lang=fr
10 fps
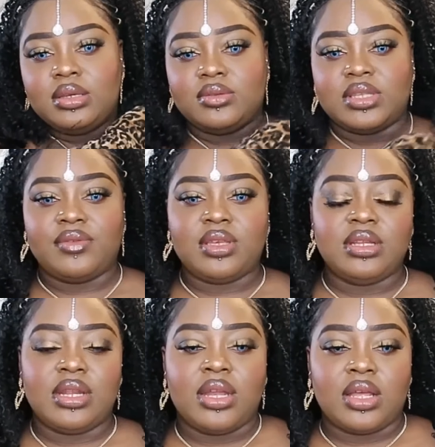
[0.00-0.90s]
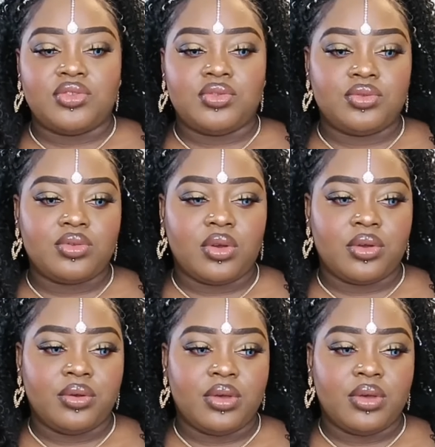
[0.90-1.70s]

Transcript: Vous savez, la nature euh,